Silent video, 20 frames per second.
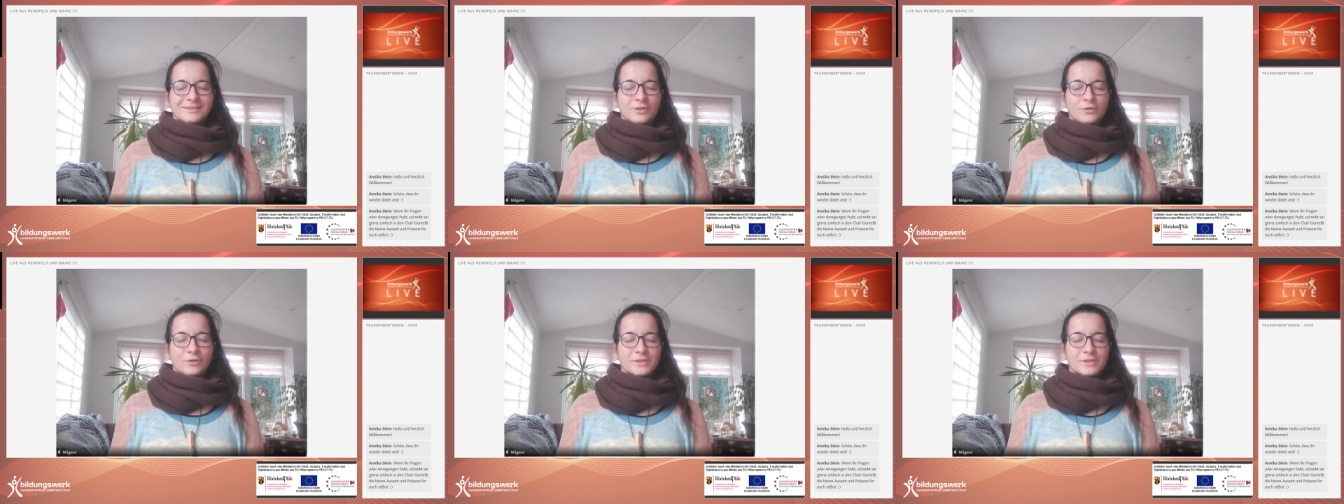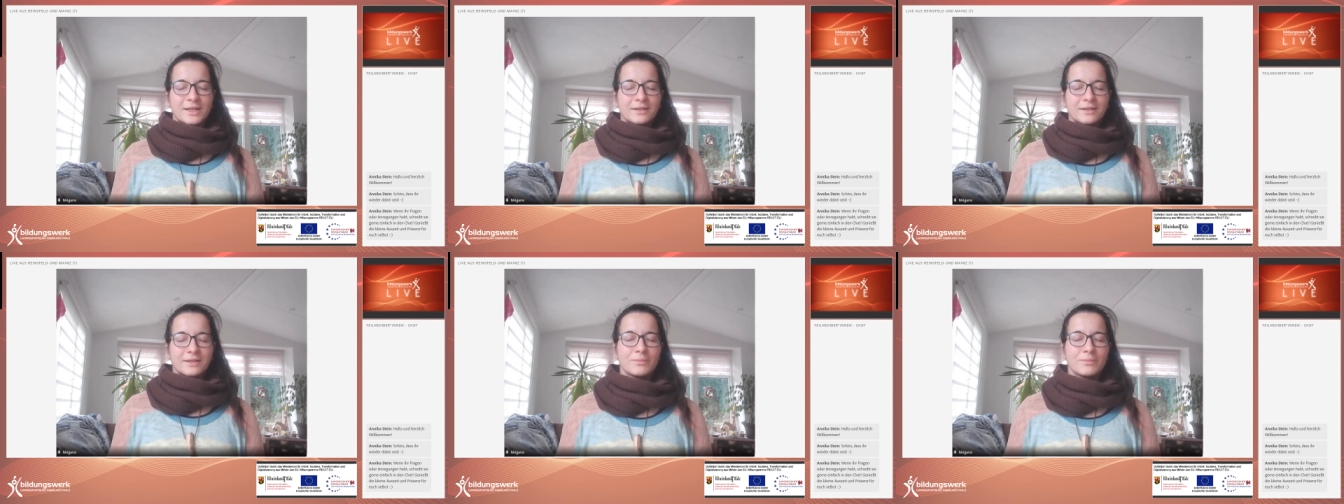
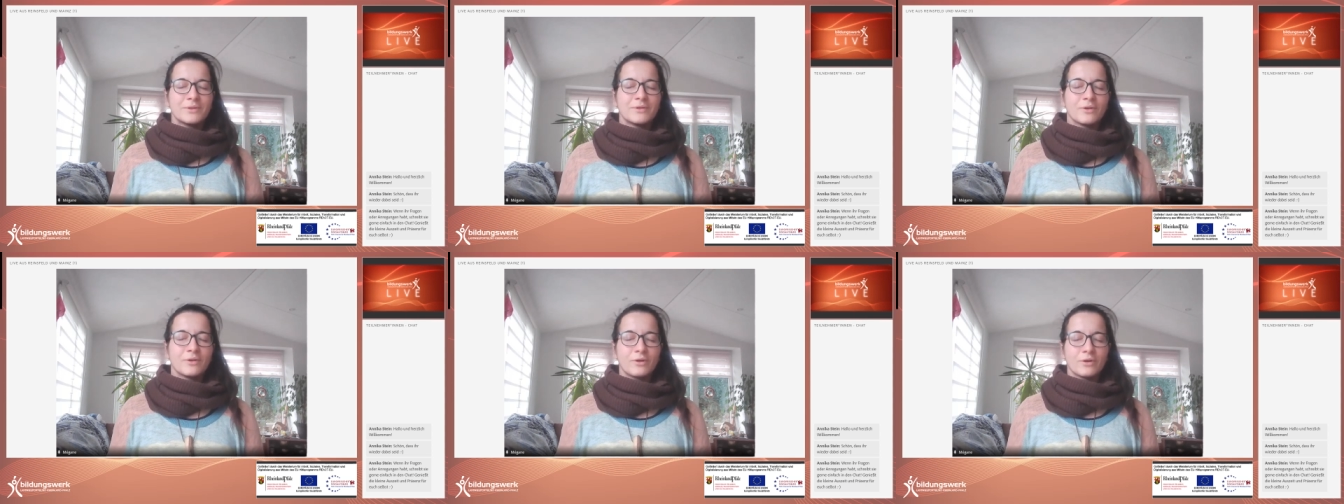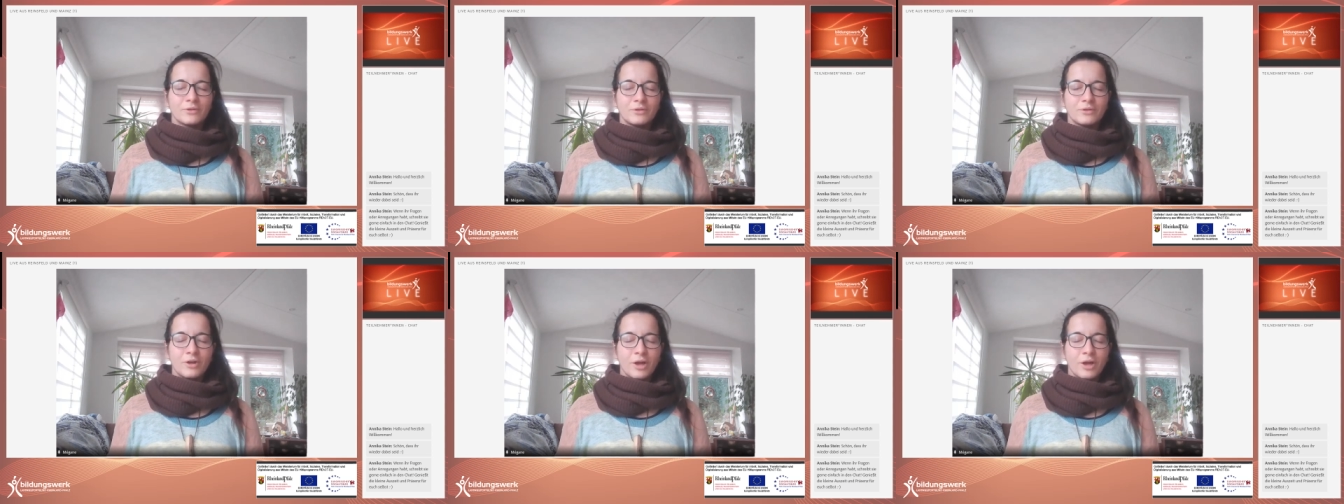Kontakt mit
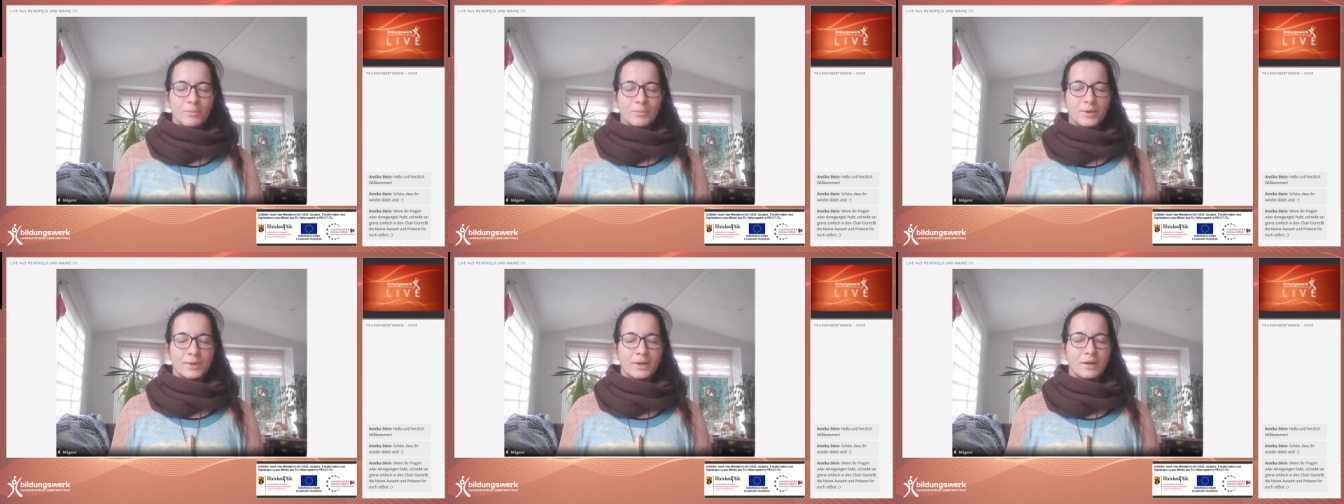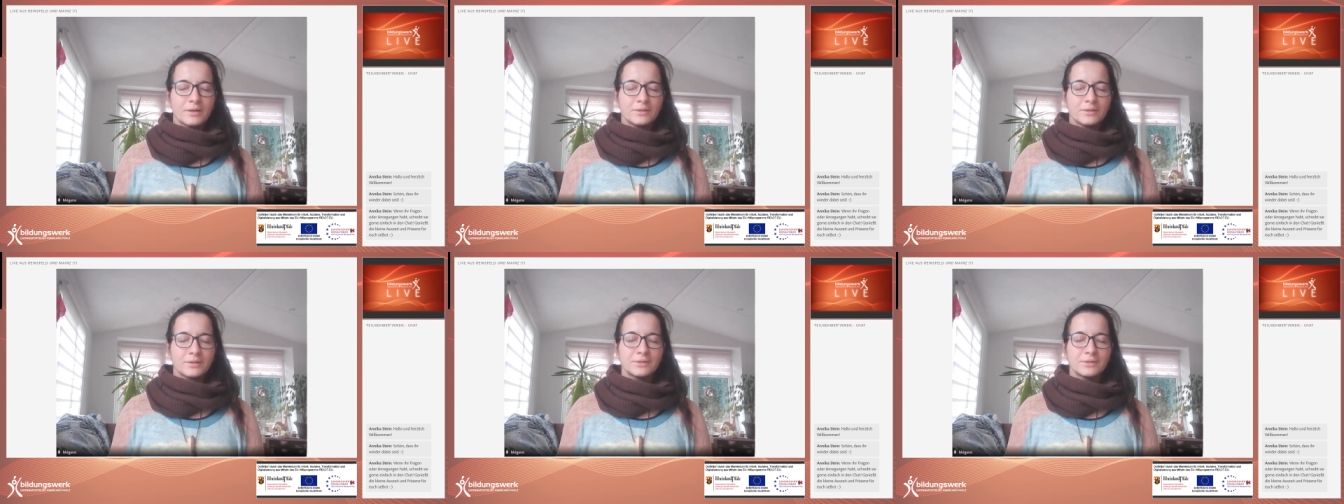eurem
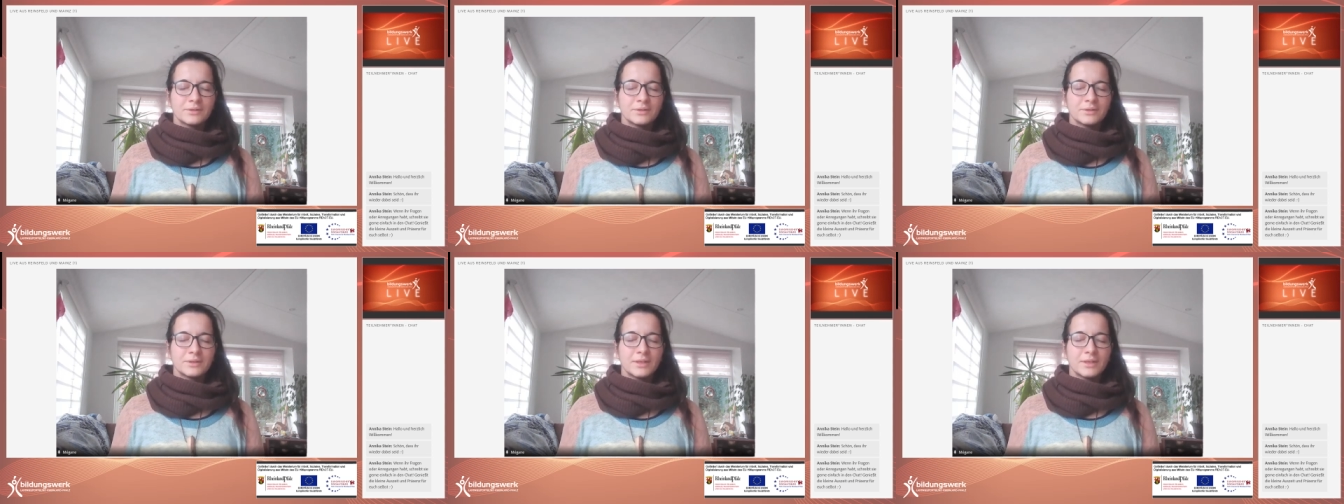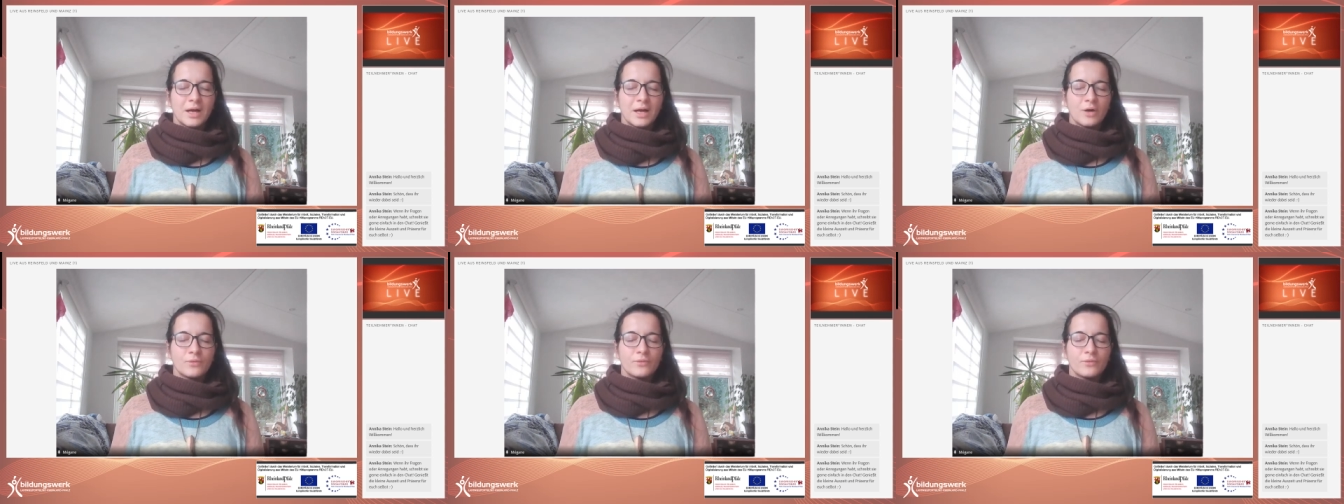Körper
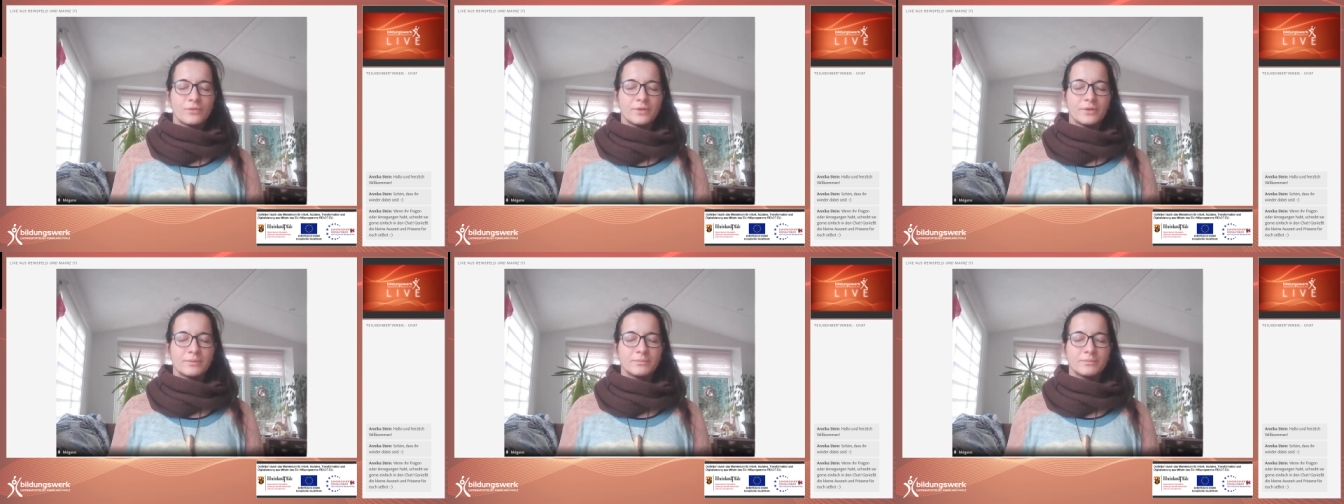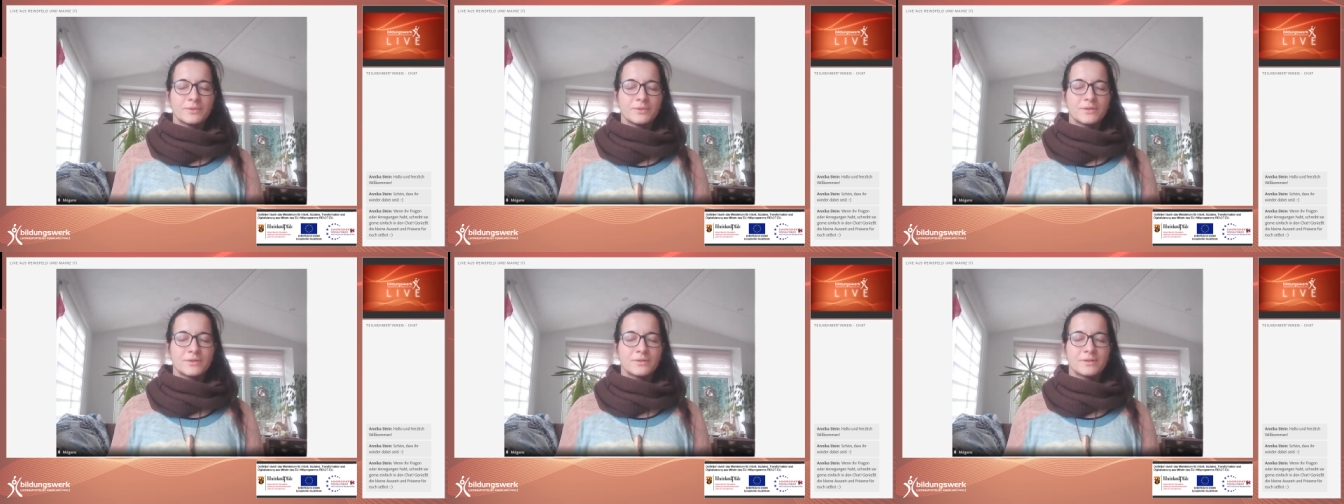
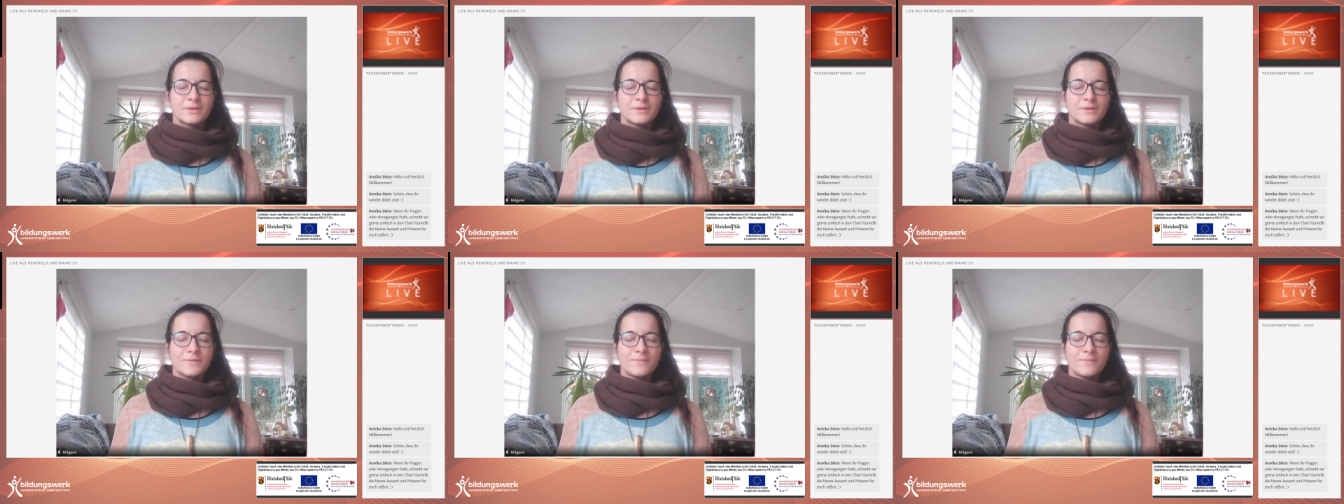aufnimmt,